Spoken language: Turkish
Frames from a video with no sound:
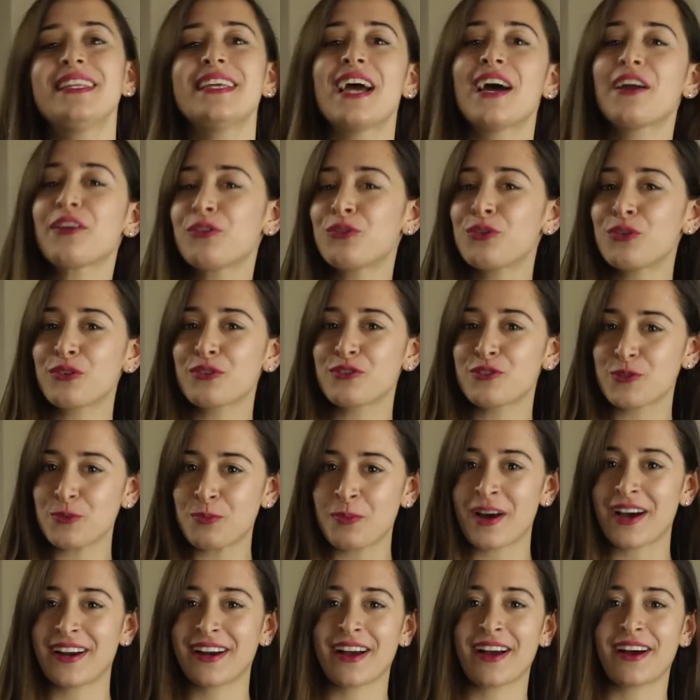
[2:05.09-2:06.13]
diğer Türk
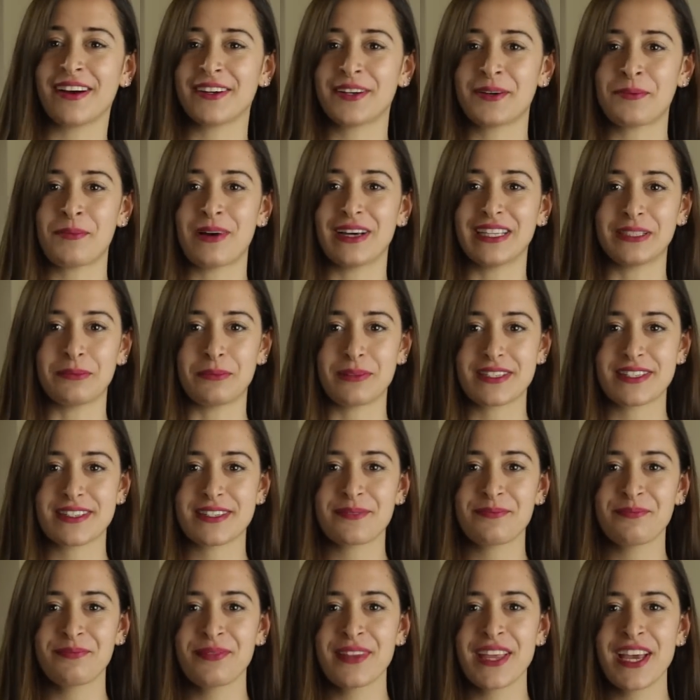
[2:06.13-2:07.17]
süper
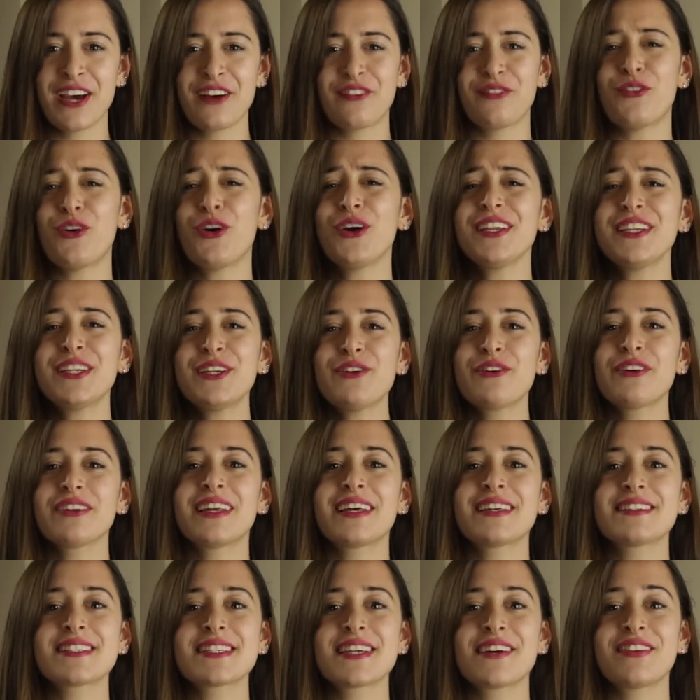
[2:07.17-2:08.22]
kahramanımız. Void ile
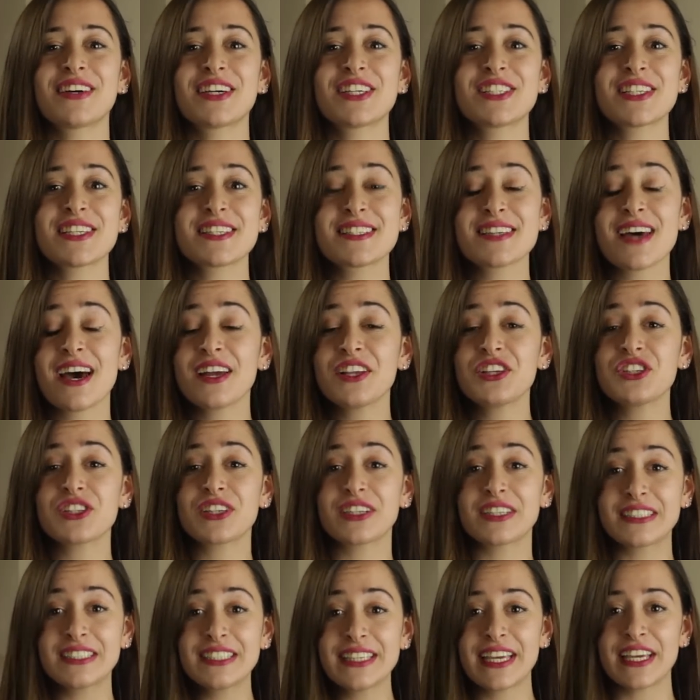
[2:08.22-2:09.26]
olan savaşta sadece
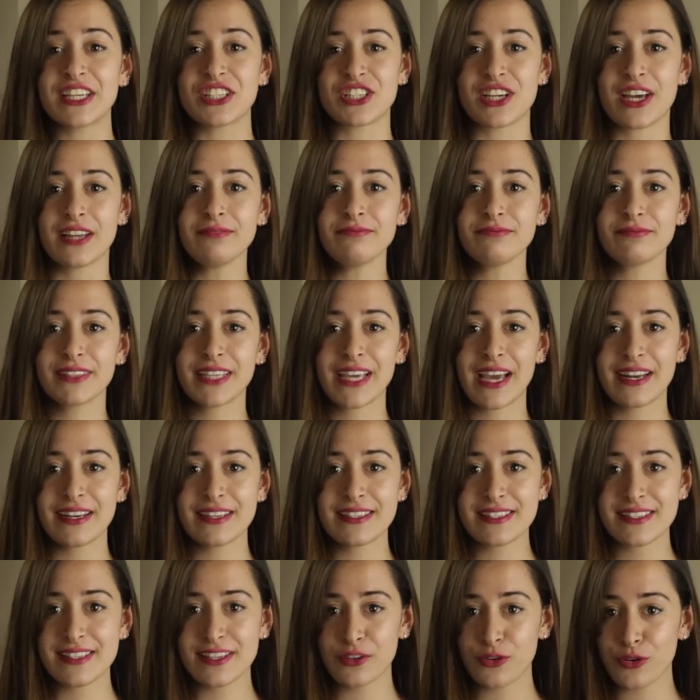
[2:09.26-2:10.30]
adı geçen,
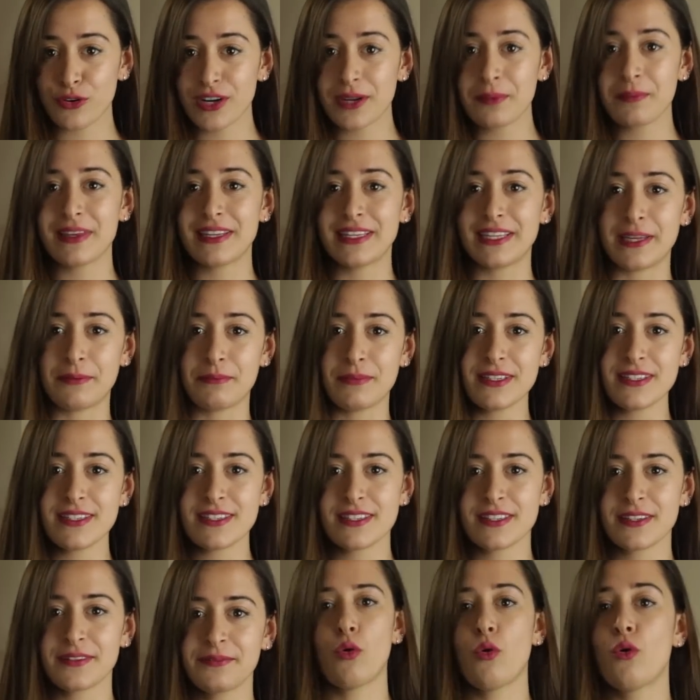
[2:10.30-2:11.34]
kendisini
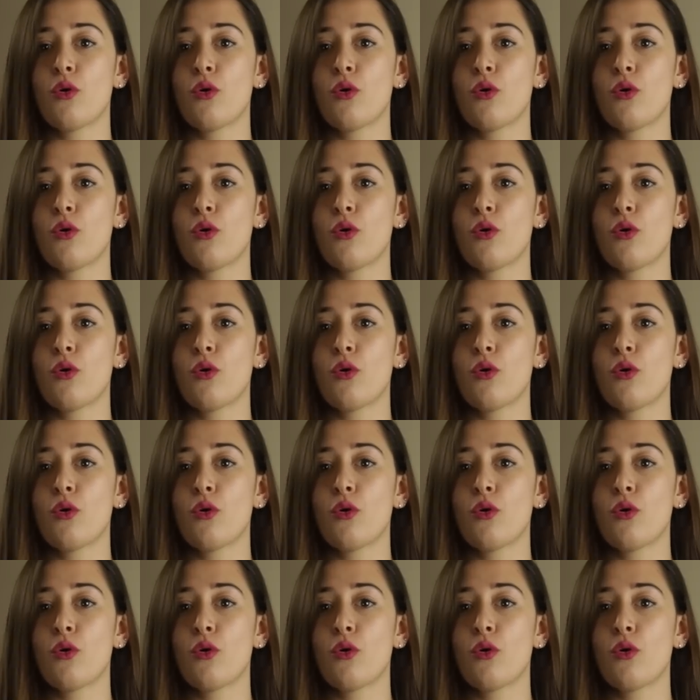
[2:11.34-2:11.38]
göremediğimiz